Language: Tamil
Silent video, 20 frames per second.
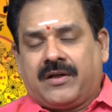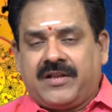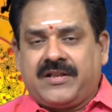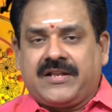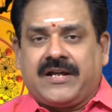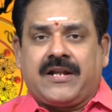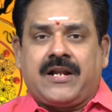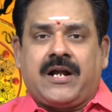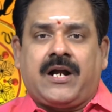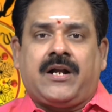
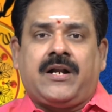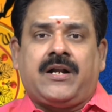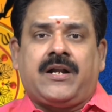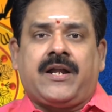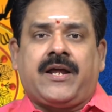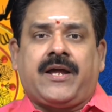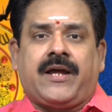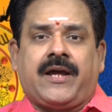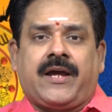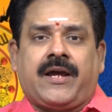இந்த
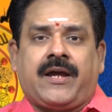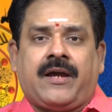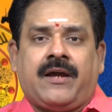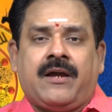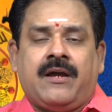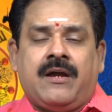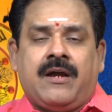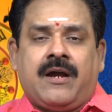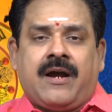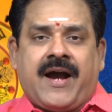நாளில்
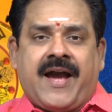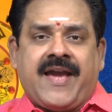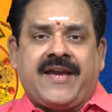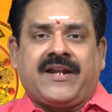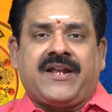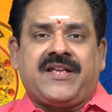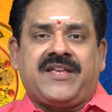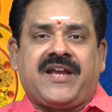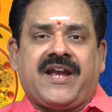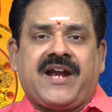
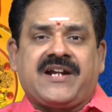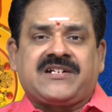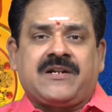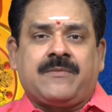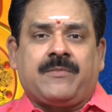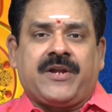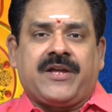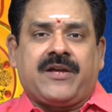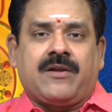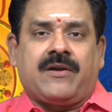ஹையர்
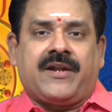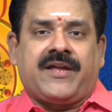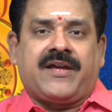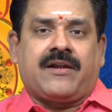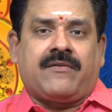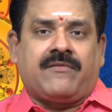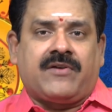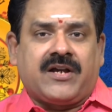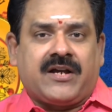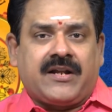எஜுகேஷன் படிக்கணும்னு
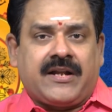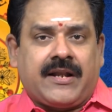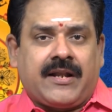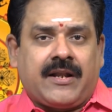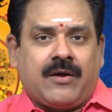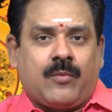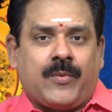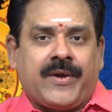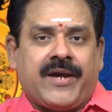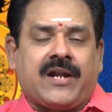நினைக்கிறவங்களுக்கு
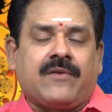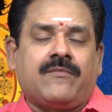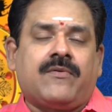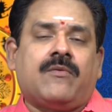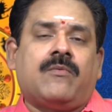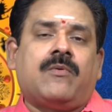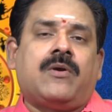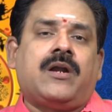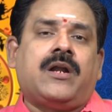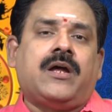நல்ல உயர்வு
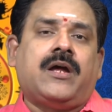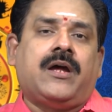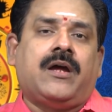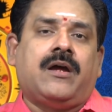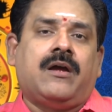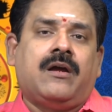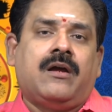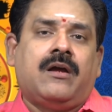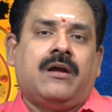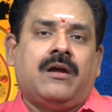உண்டு
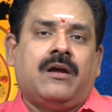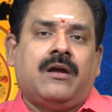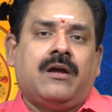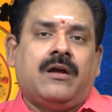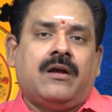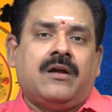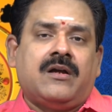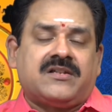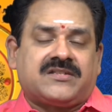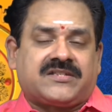
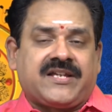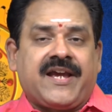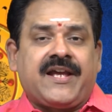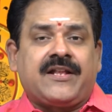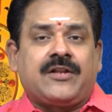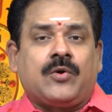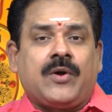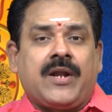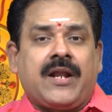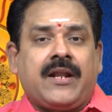
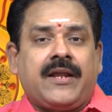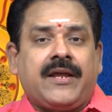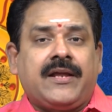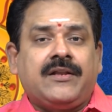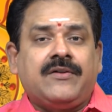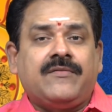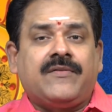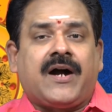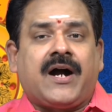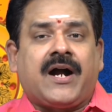செய்தொழில்
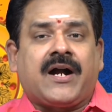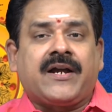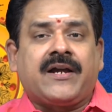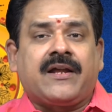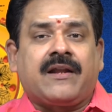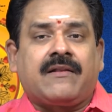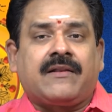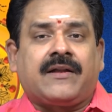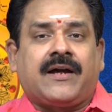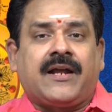எதுவாக
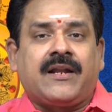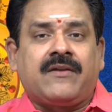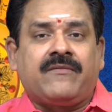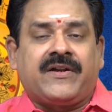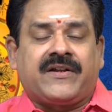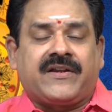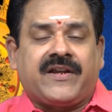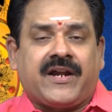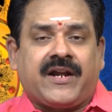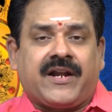இருந்தாலும்
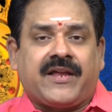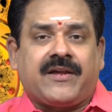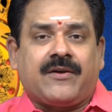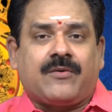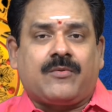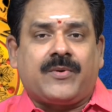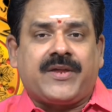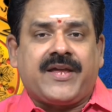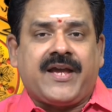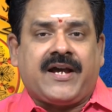வெற்றி
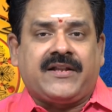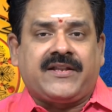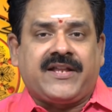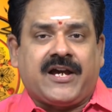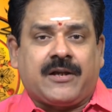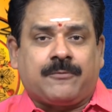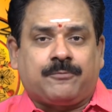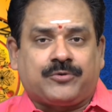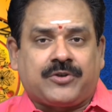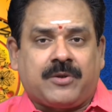கிடைக்கக்கூடிய அதி
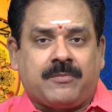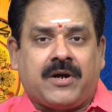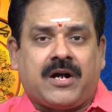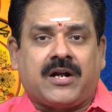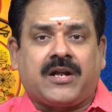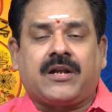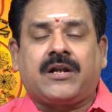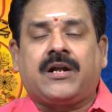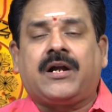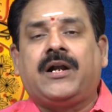
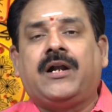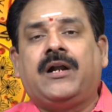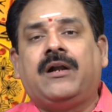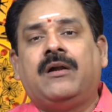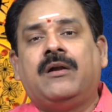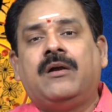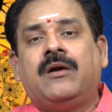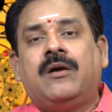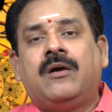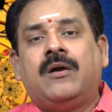அற்புதமான நாள்
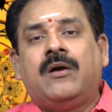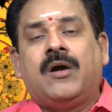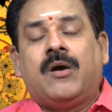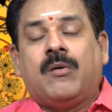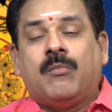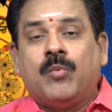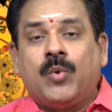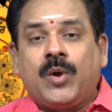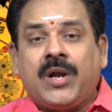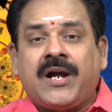
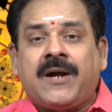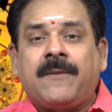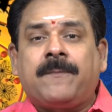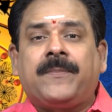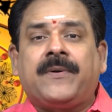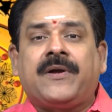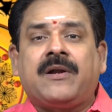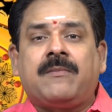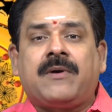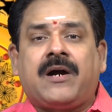
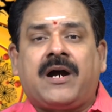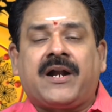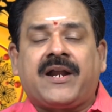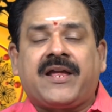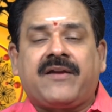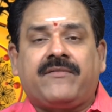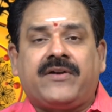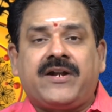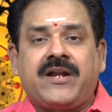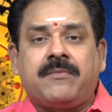
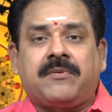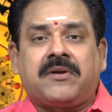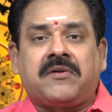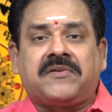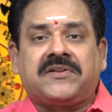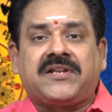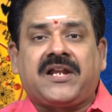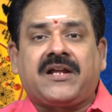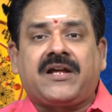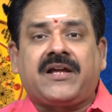முருகப்பெருமானை
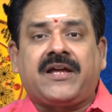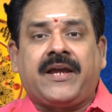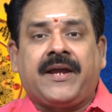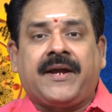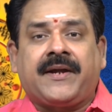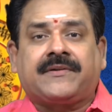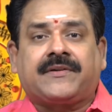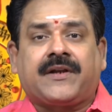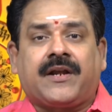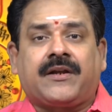வழிபடுவதற்கு
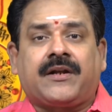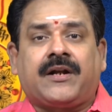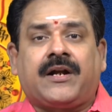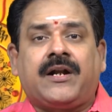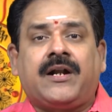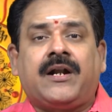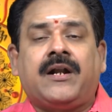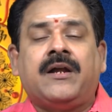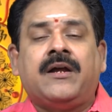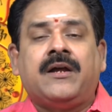ஏற்ற
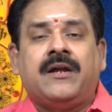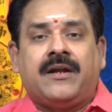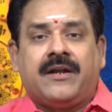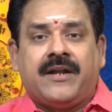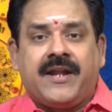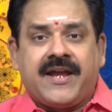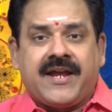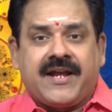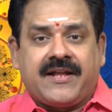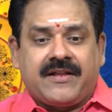நாள்
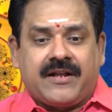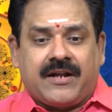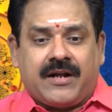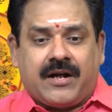நீங்கள் இந்த